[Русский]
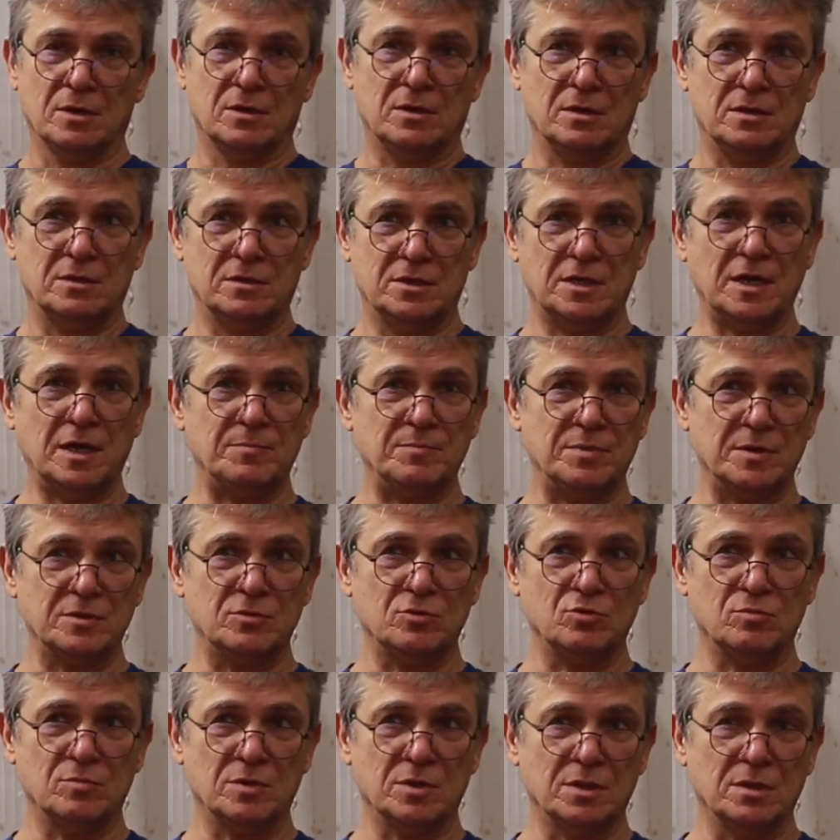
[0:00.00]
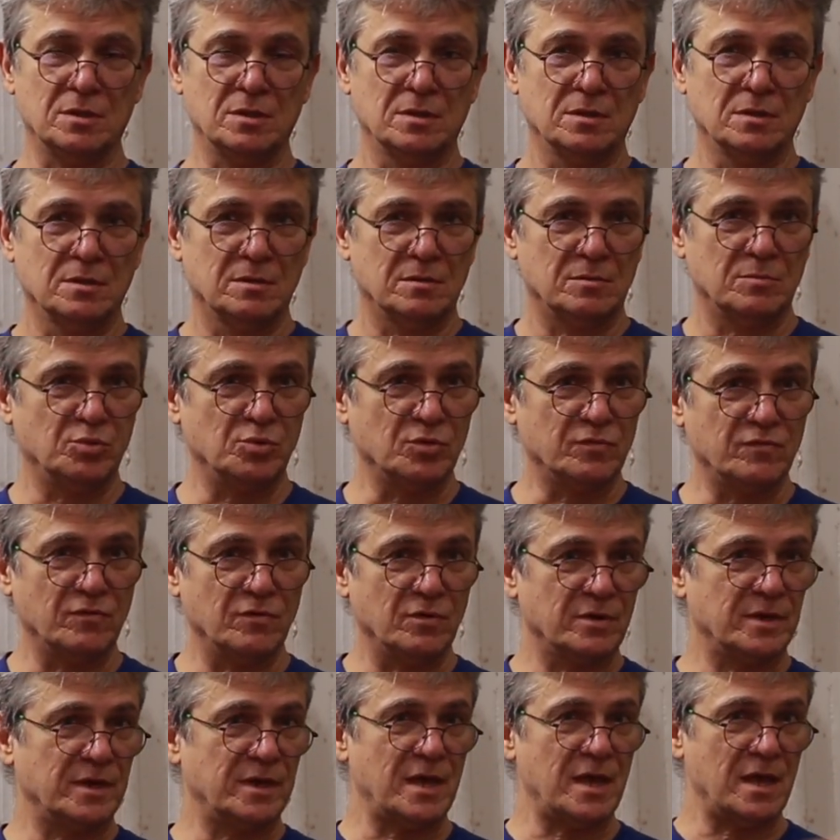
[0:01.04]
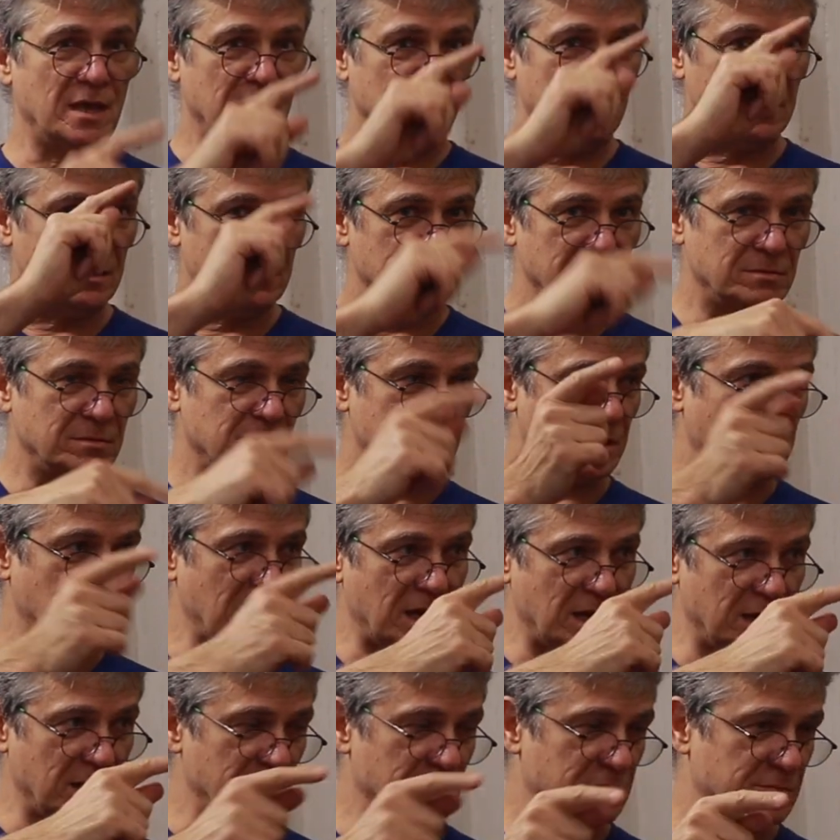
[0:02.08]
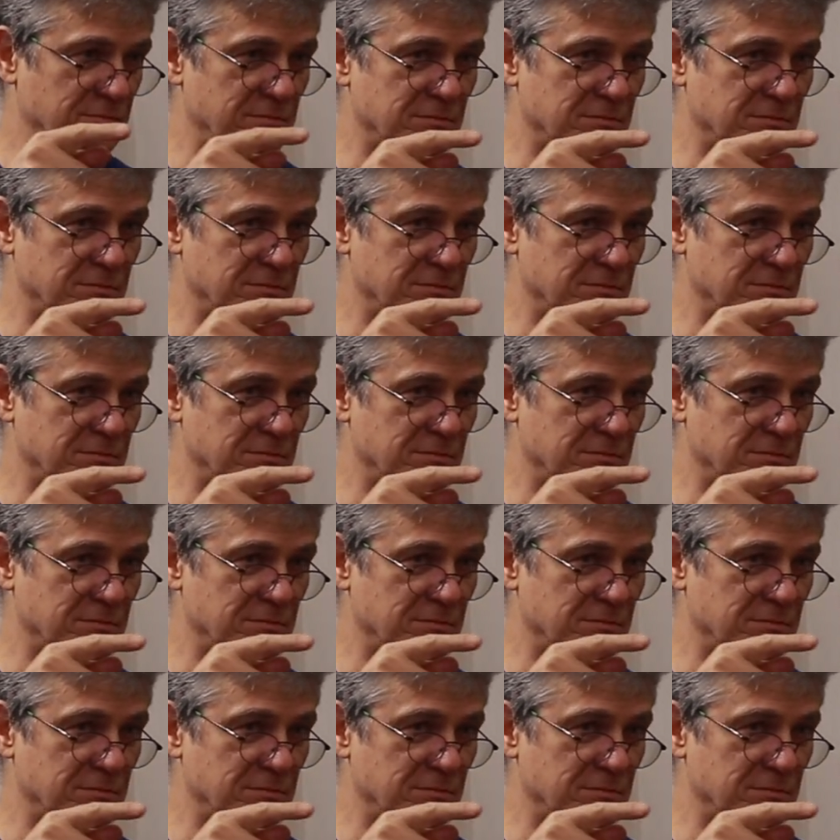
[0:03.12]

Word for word: Я придумал букву «К», «К».